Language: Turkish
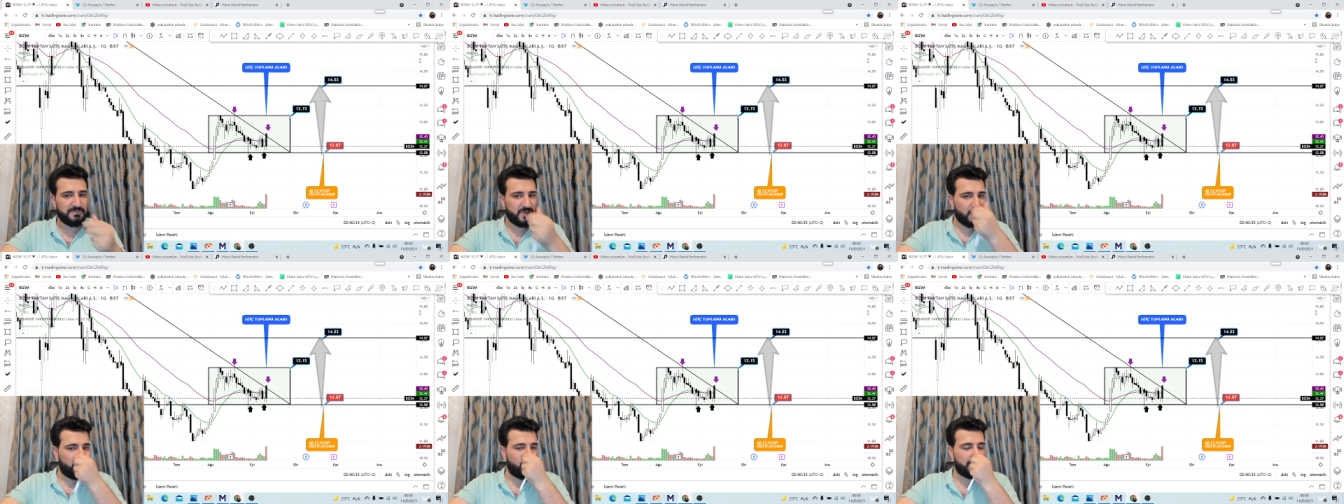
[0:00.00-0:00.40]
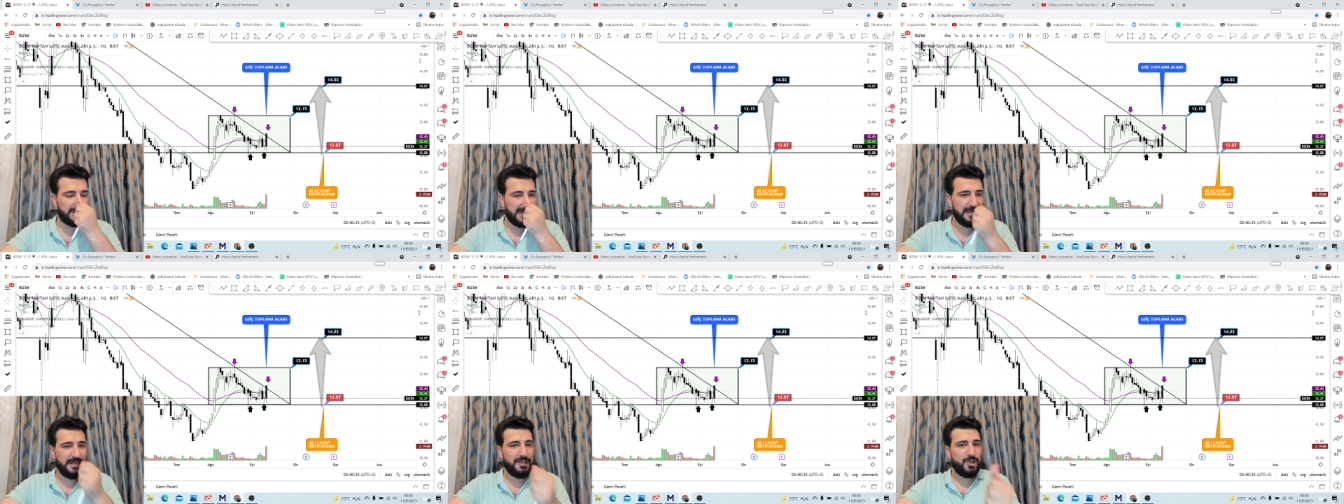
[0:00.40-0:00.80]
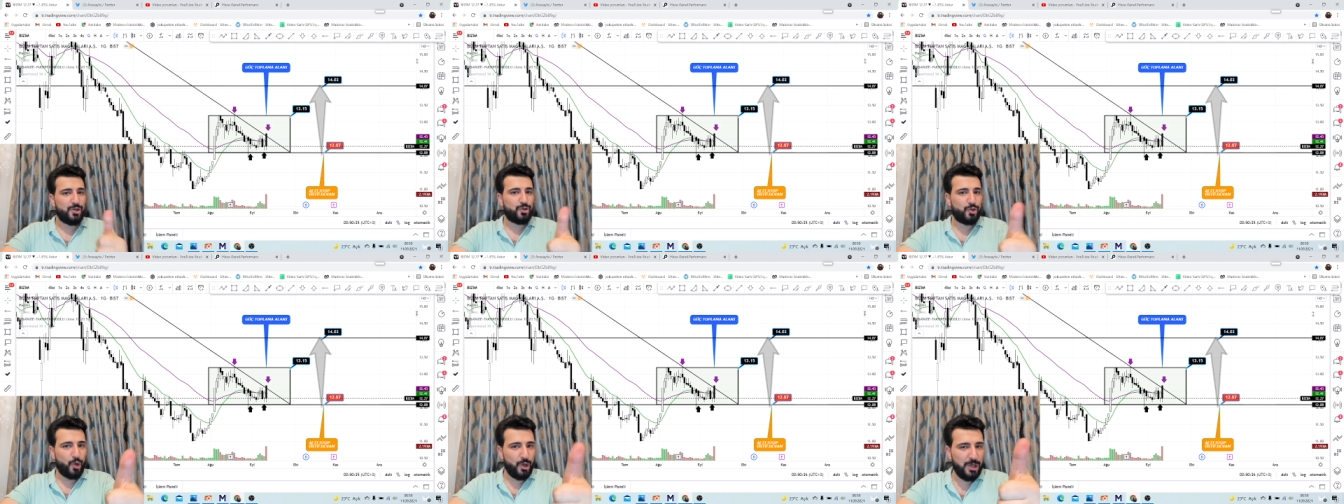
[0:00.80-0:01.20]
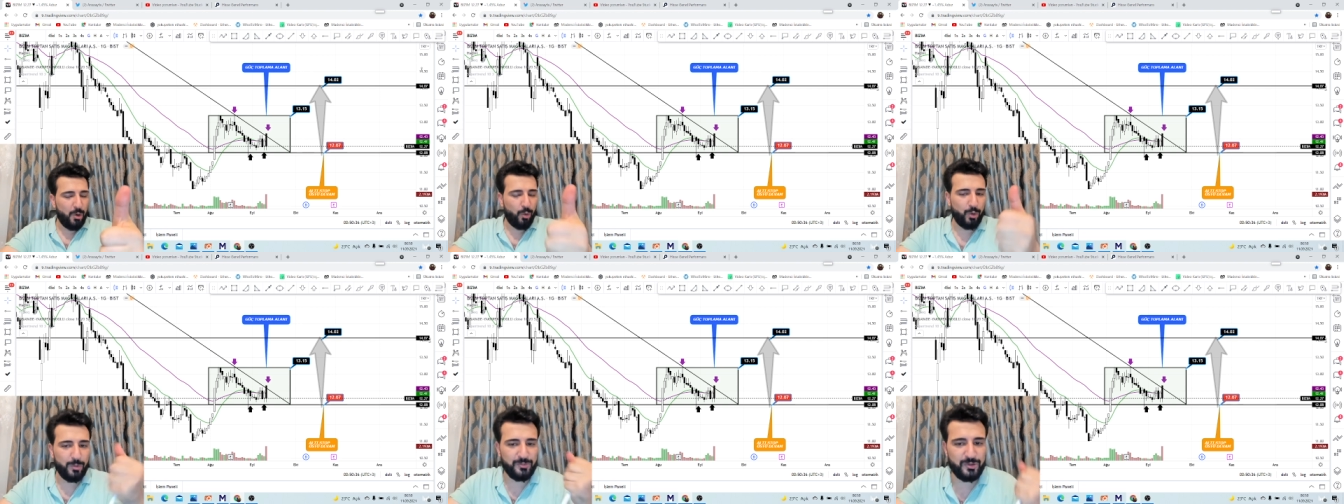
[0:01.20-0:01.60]
güzel. Şöyle
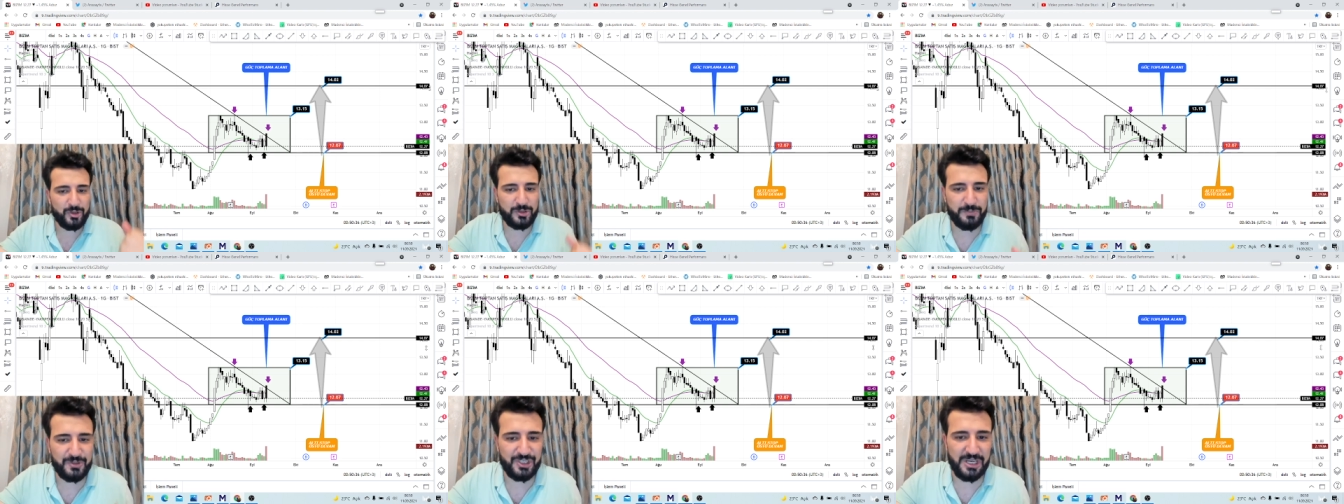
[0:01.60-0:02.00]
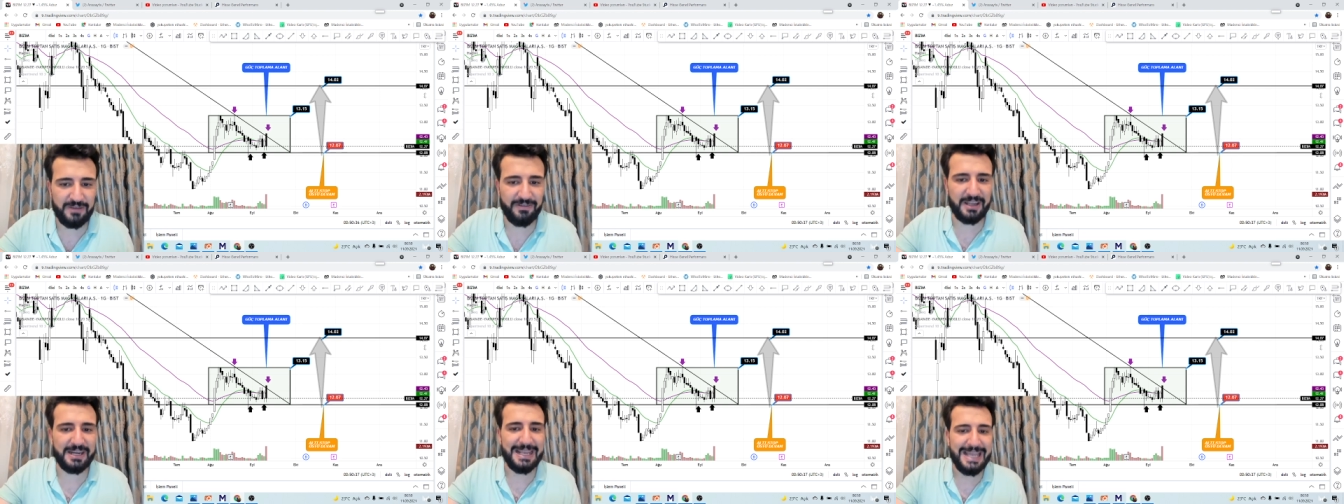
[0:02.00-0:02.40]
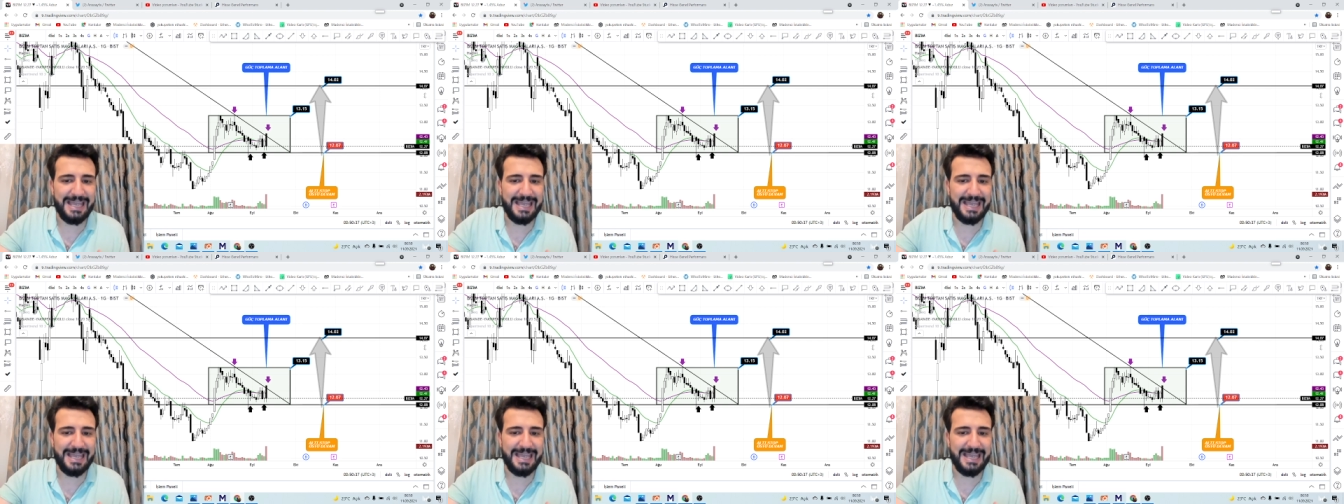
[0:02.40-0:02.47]
olumsuz bir şey var.